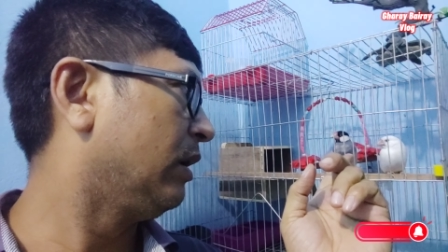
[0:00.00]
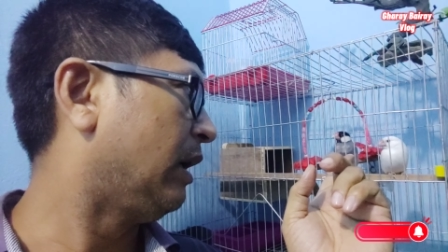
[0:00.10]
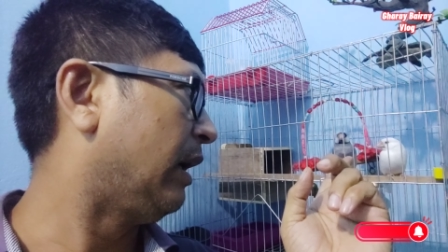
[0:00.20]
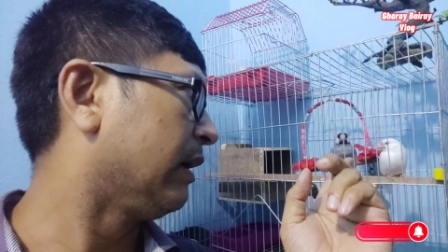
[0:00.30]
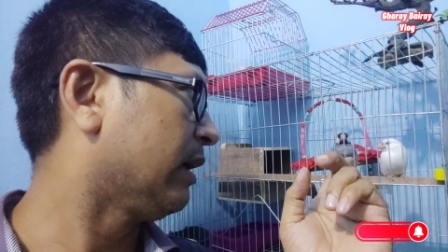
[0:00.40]

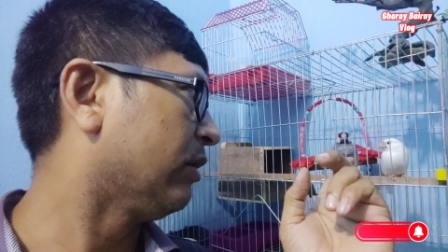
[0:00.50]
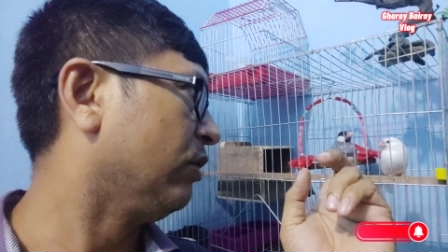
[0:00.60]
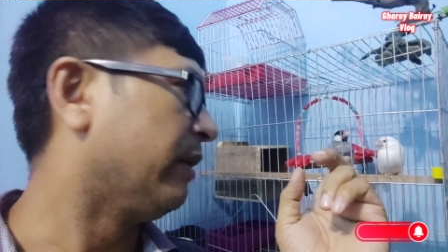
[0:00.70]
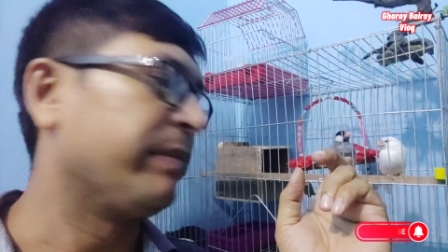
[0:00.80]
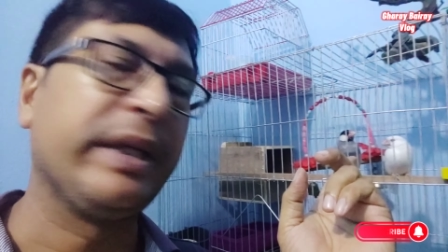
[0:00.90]
হালকা
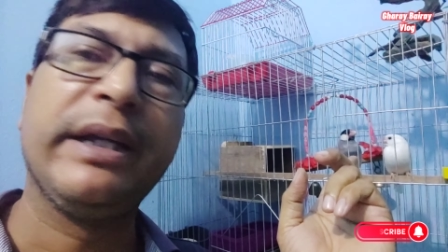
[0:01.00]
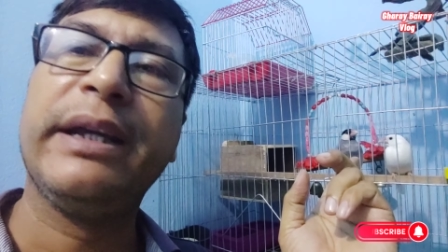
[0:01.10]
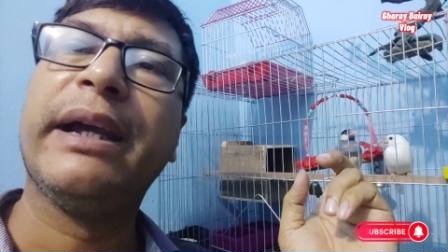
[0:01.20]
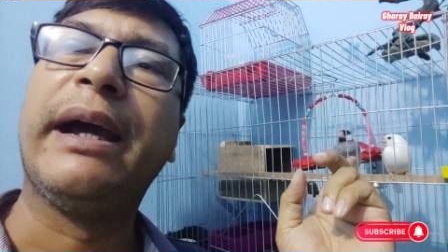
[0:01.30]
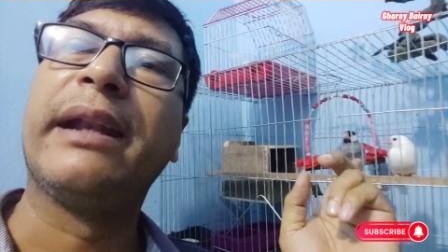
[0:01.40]
গোলাপি
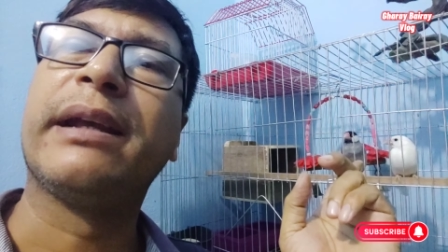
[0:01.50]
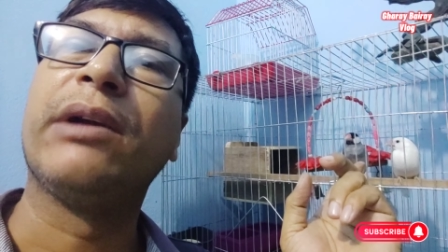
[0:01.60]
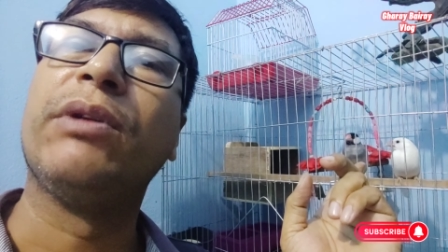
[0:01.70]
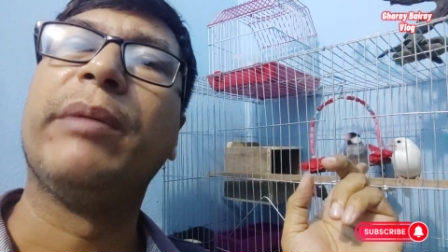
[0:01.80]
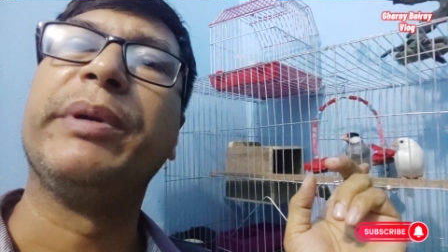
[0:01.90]
হালকা
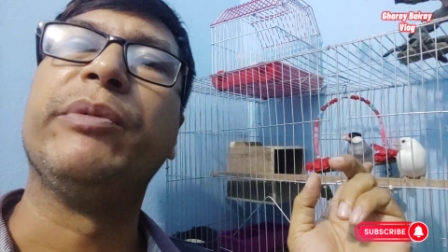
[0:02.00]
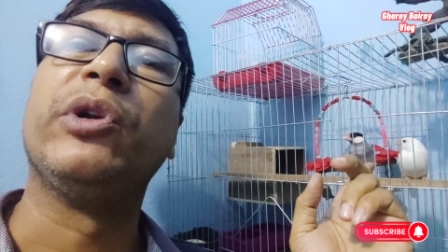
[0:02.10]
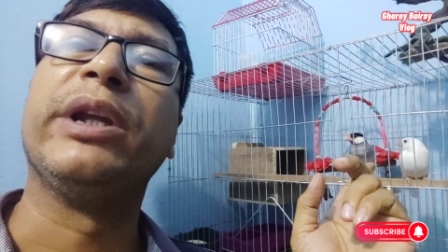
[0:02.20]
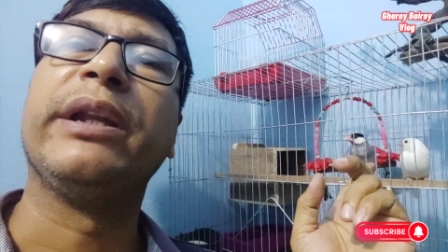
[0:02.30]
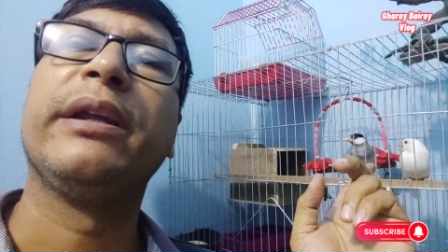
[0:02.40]
গোলাপি
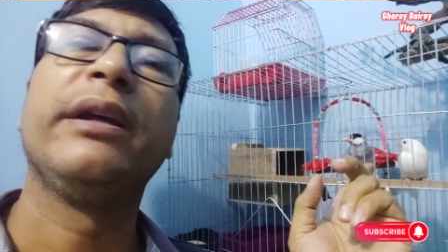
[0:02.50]
বর্ণের